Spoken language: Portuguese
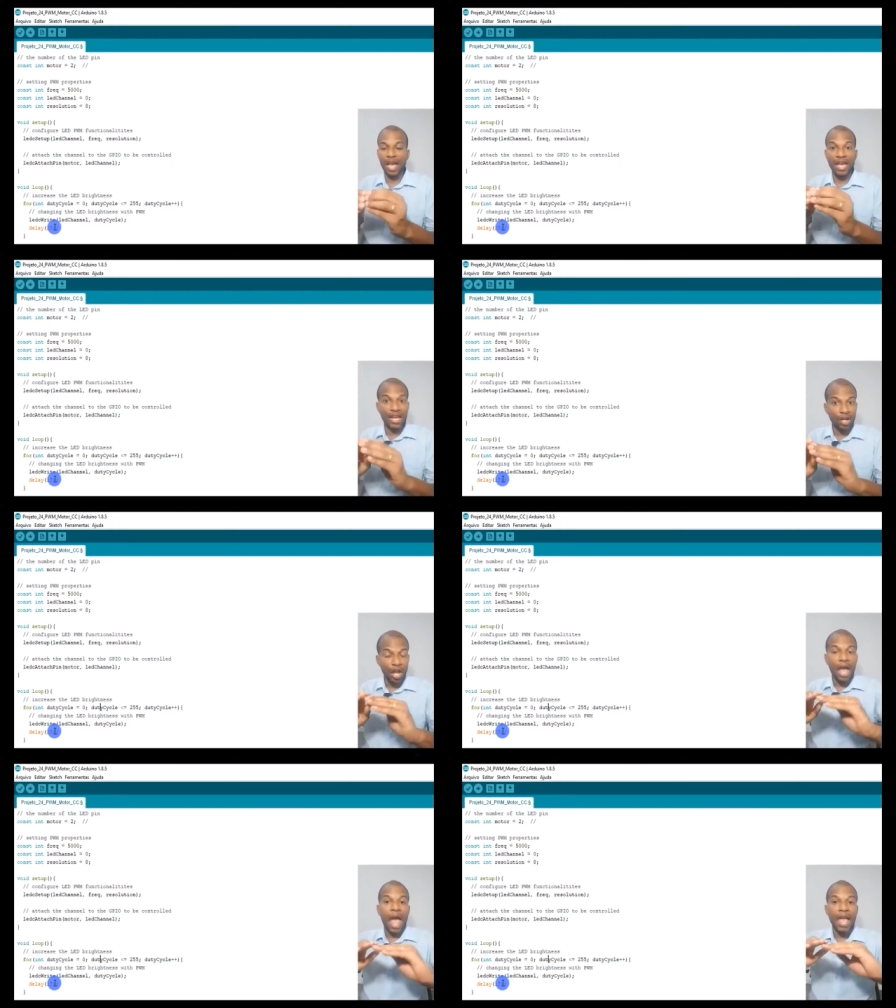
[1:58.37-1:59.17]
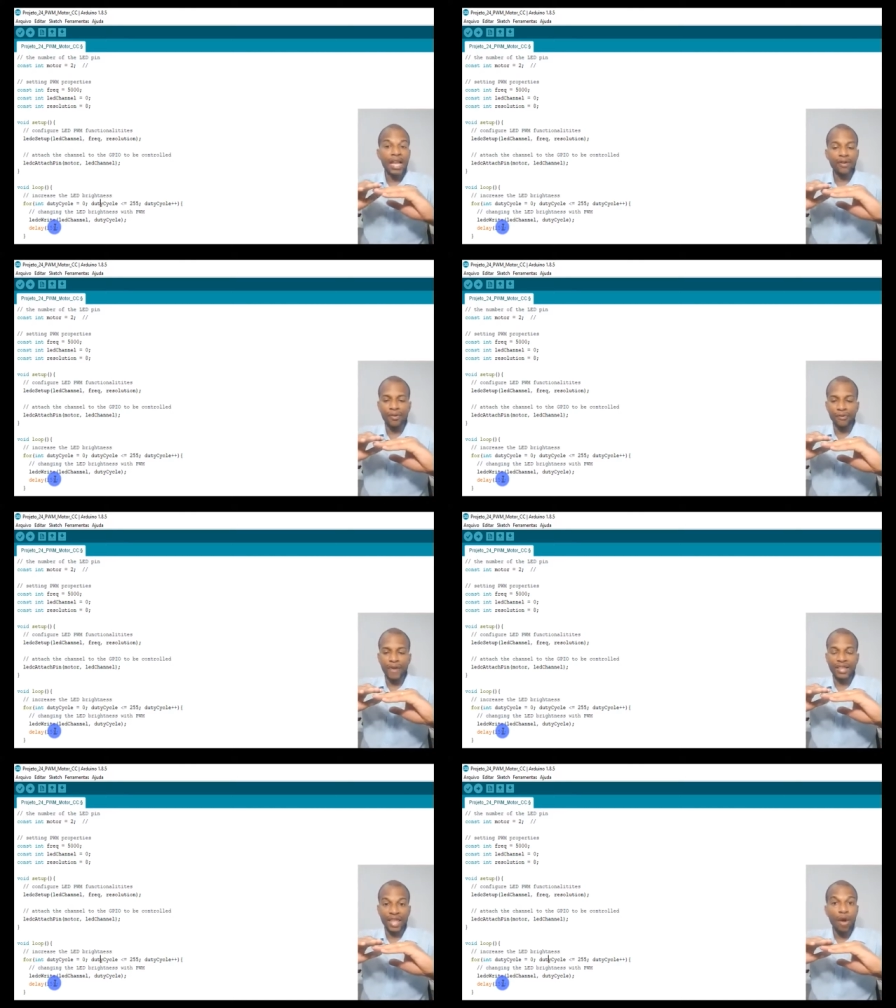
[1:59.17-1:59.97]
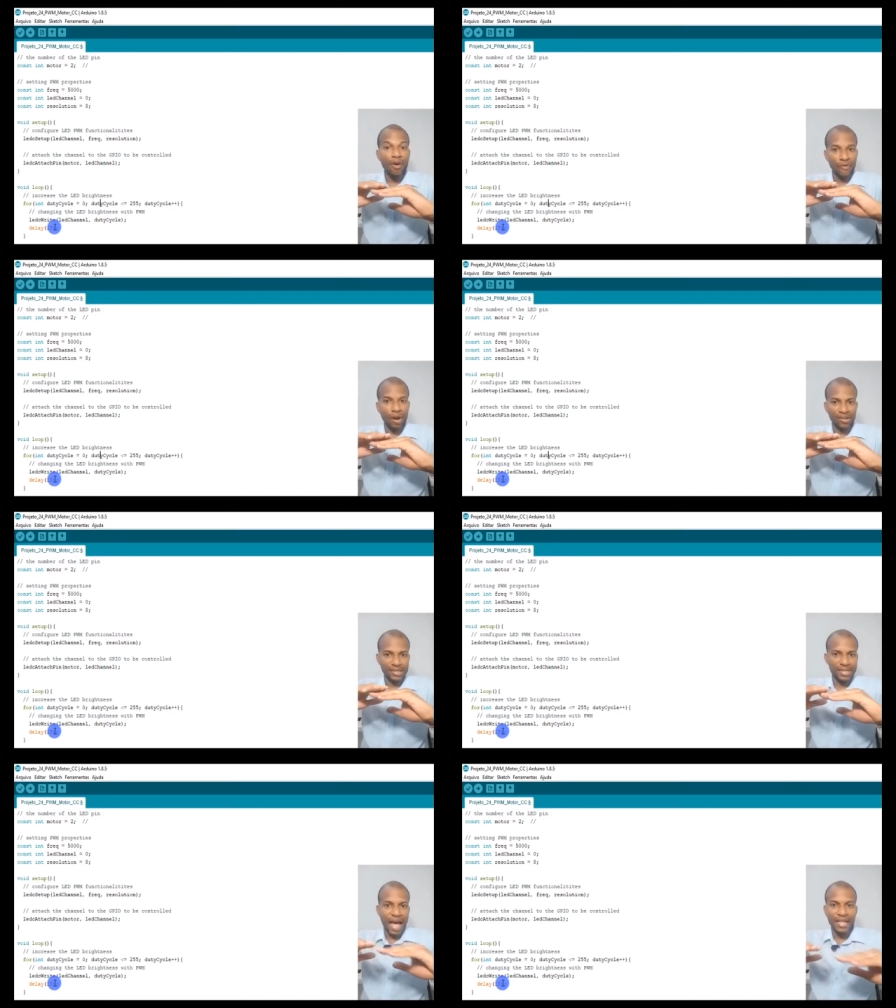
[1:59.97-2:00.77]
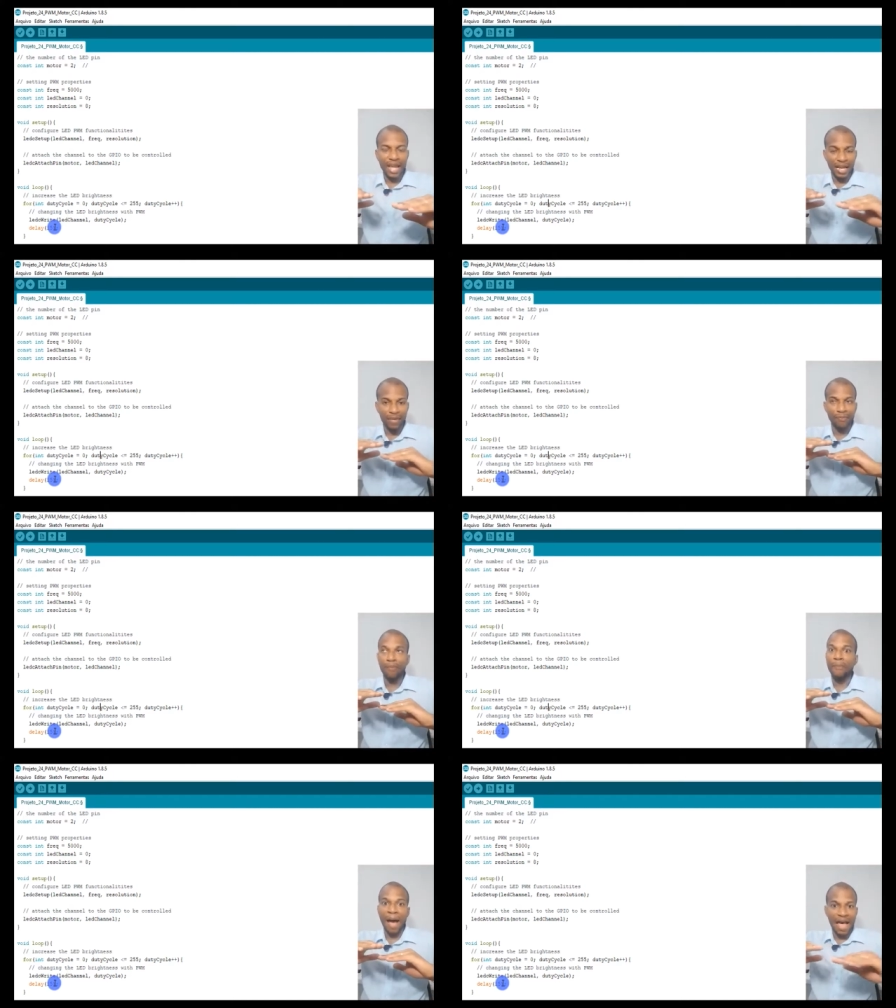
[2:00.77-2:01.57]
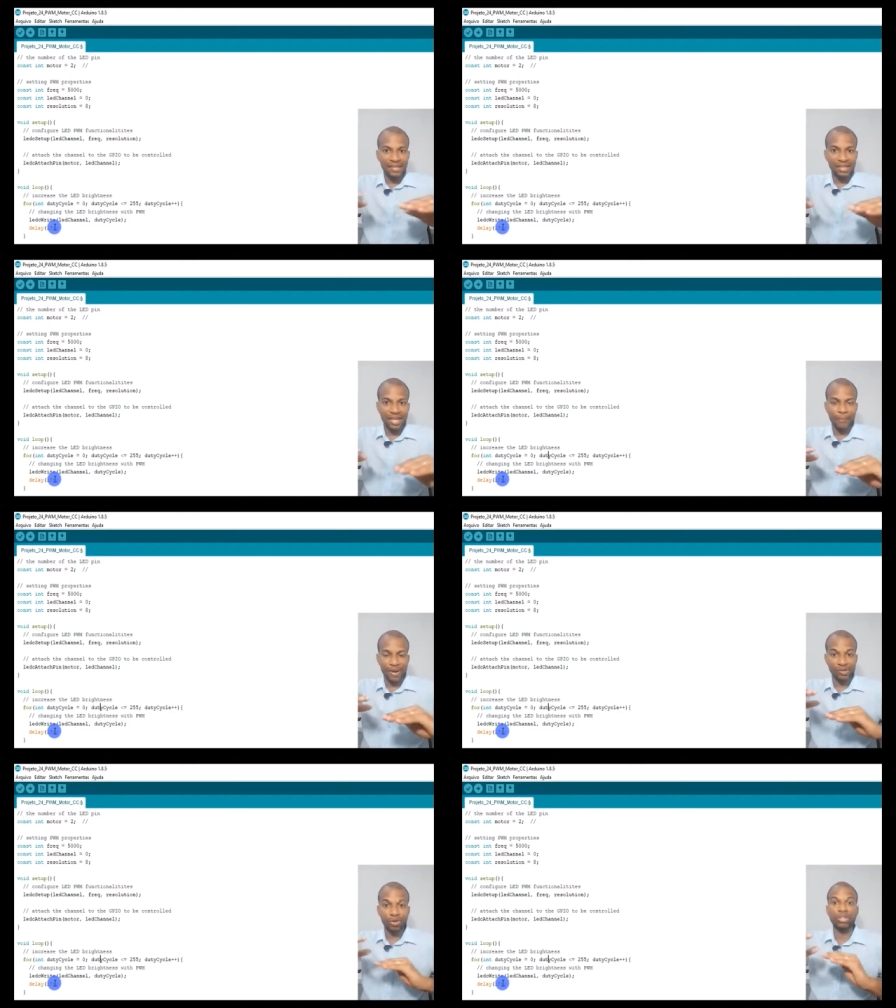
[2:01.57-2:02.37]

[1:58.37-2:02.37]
E aí ele, ele vai ter uma velocidade ali base que é para